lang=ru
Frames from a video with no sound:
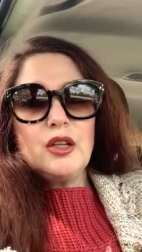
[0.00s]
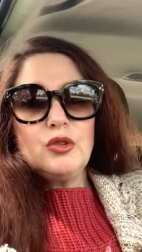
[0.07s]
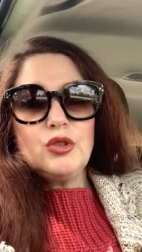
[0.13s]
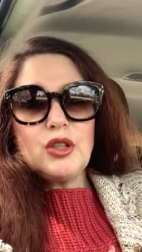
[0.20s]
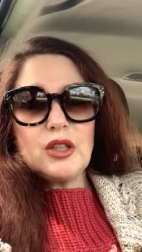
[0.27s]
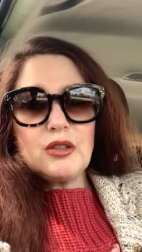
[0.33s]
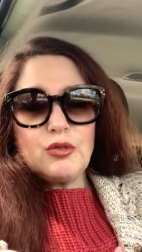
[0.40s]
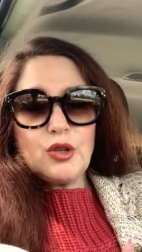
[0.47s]
но
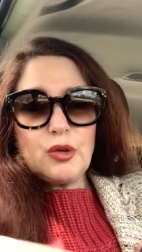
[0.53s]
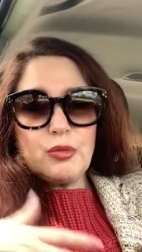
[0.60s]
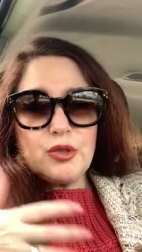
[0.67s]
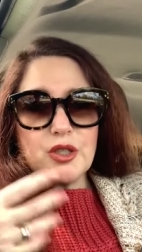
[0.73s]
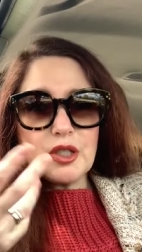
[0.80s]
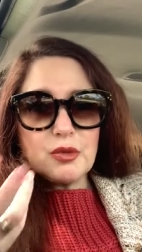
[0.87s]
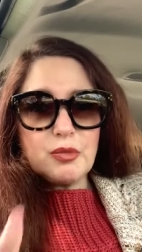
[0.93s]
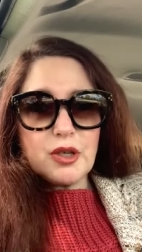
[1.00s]
я довольно
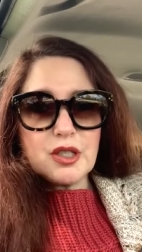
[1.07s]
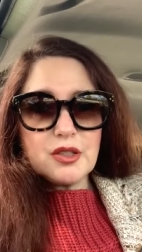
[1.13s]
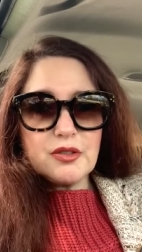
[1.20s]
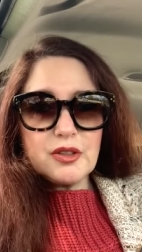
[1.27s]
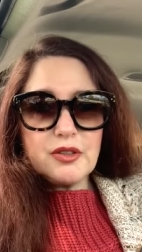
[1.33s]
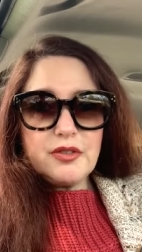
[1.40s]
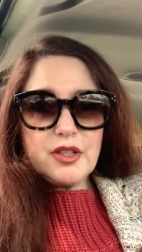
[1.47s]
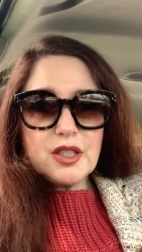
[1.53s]
быстро
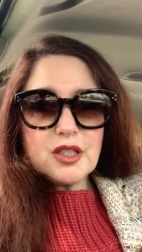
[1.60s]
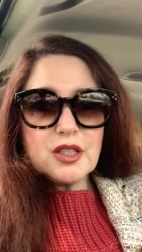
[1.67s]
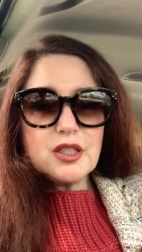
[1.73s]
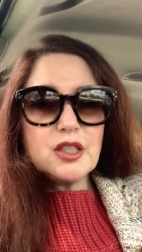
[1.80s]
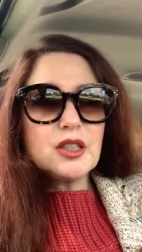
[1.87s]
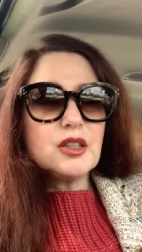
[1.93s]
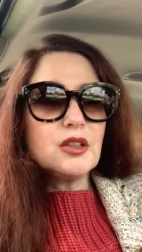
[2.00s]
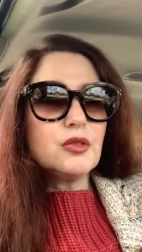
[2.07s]
сбрасывала вес,
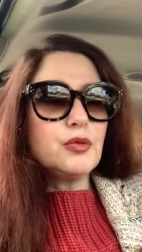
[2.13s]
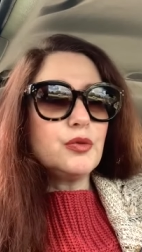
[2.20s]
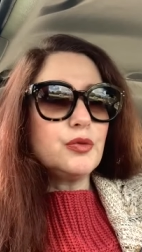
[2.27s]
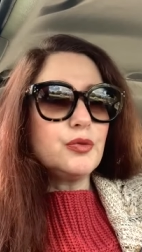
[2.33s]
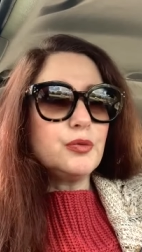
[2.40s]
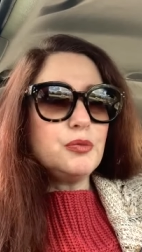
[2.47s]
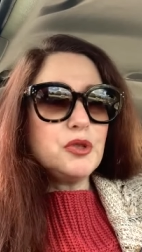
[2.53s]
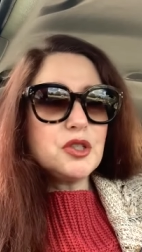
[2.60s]
где-то
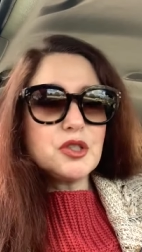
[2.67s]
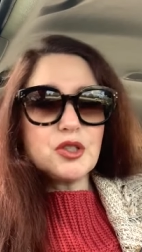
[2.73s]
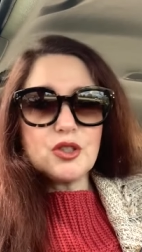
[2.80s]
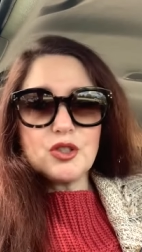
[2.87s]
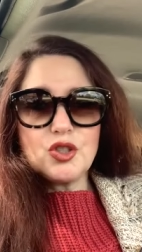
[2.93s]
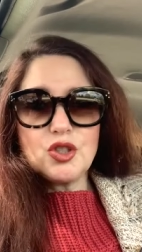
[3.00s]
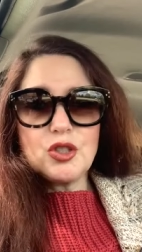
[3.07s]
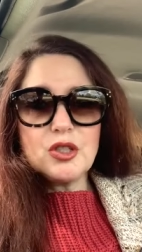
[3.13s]
месяца
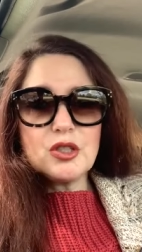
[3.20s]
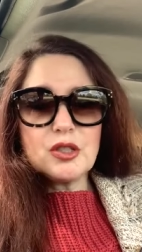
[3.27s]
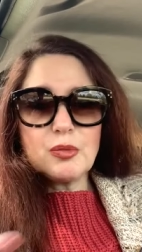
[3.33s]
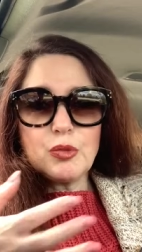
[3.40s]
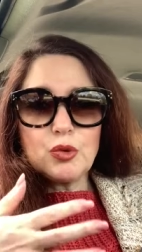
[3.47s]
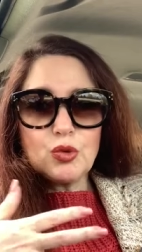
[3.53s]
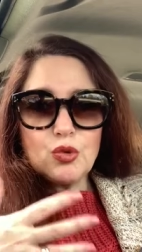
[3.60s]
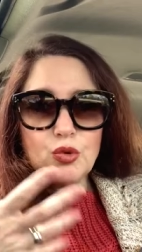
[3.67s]
за 4, за
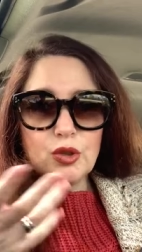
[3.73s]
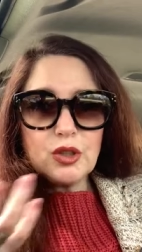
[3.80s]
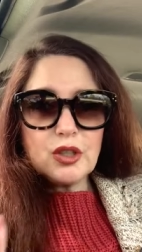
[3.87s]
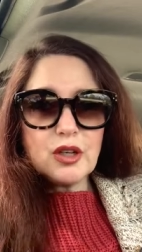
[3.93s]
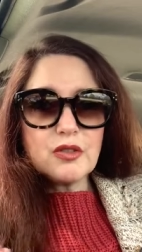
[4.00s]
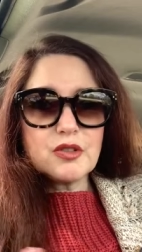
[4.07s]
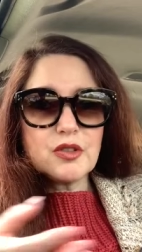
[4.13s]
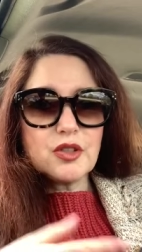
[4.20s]
полгода
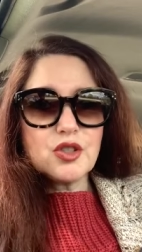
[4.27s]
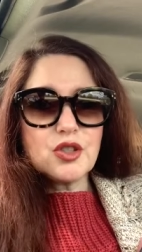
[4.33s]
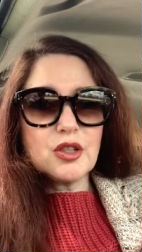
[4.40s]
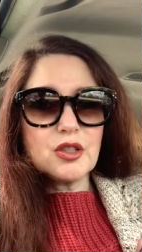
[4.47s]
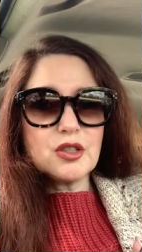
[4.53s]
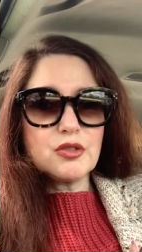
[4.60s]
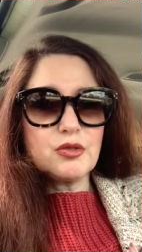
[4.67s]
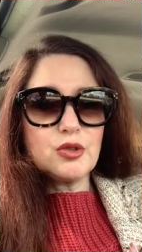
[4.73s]
я
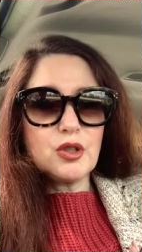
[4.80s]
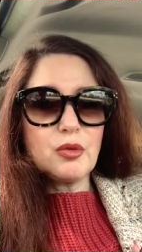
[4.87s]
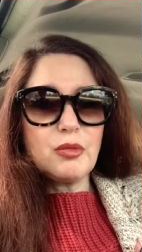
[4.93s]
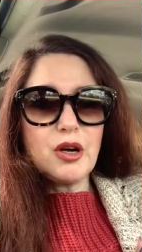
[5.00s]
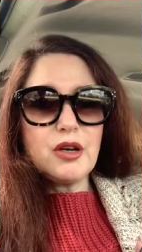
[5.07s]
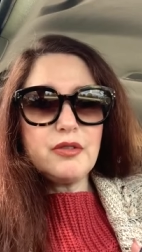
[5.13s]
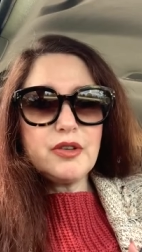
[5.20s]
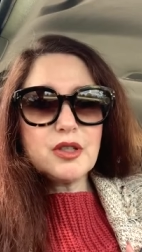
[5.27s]
возвращала свой
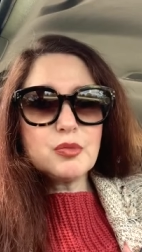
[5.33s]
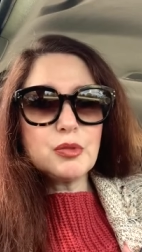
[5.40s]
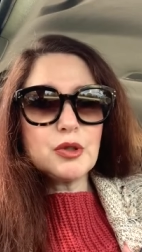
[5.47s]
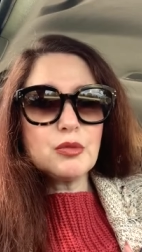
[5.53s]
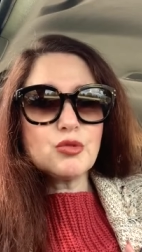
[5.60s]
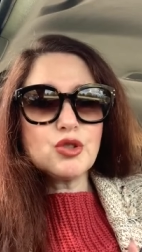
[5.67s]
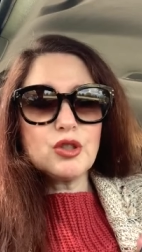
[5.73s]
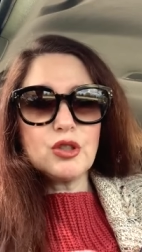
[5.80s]
нормальный вес,
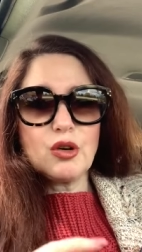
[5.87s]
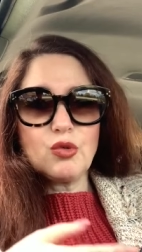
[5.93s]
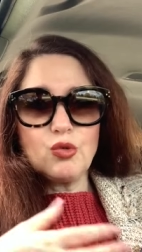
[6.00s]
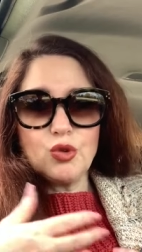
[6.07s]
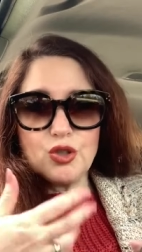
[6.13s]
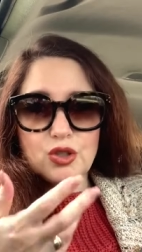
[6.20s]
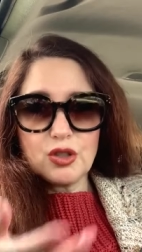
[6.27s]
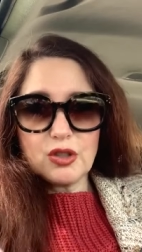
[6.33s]
потому что я
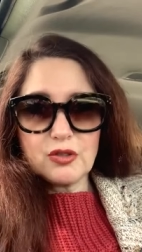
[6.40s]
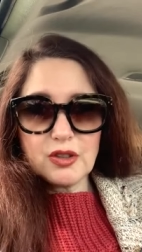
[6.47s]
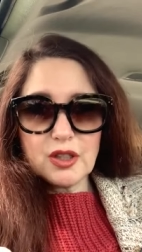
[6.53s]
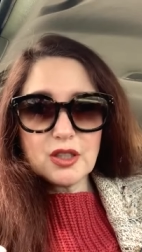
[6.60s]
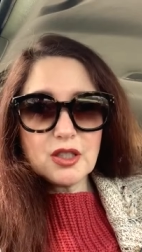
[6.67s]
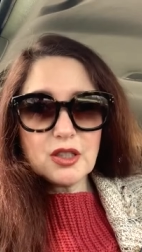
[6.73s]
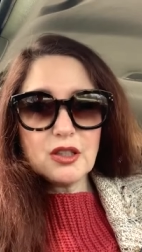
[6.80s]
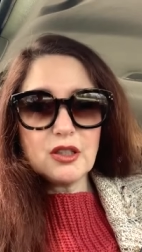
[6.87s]
очень этого
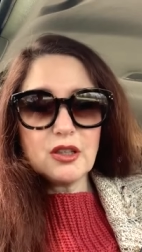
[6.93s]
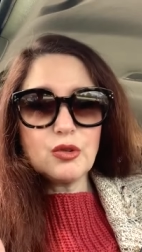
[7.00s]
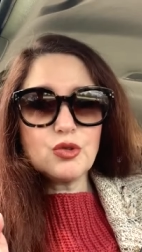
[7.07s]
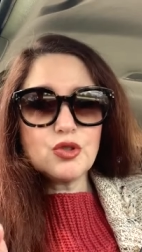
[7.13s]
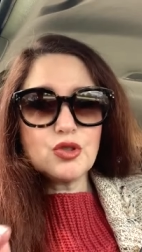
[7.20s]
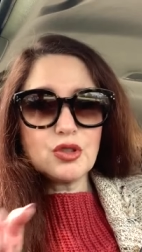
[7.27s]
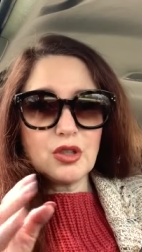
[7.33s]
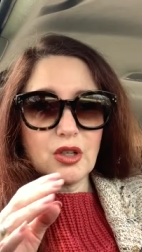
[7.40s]
хотела, и я
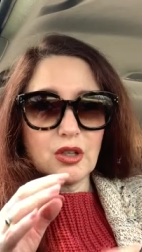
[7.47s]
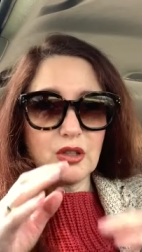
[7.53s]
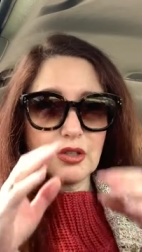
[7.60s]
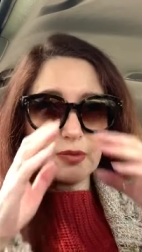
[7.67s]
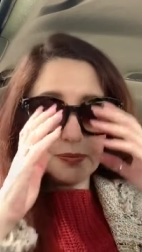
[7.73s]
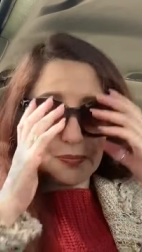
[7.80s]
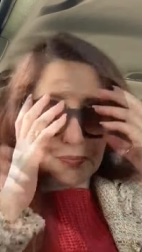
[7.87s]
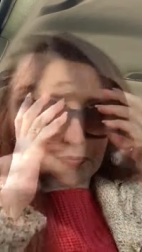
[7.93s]
очень старалась.